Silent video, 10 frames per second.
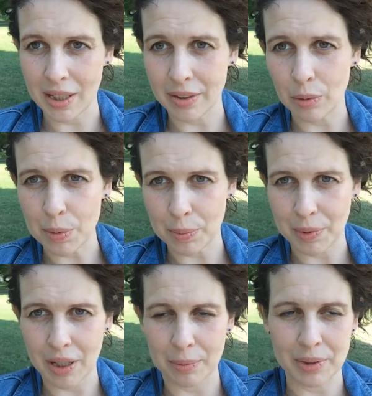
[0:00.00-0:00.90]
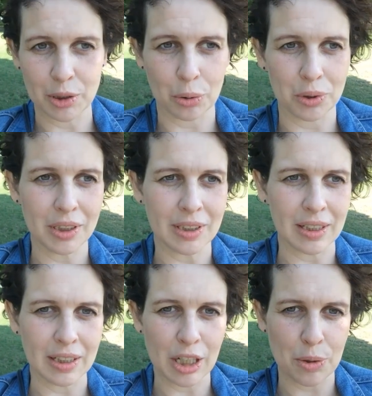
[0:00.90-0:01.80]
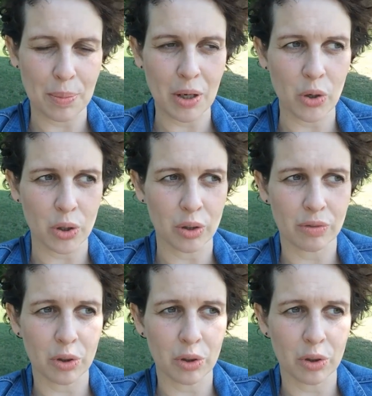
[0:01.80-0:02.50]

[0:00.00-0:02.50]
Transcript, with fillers: они, в общем, как бы затруднительны даже по городу.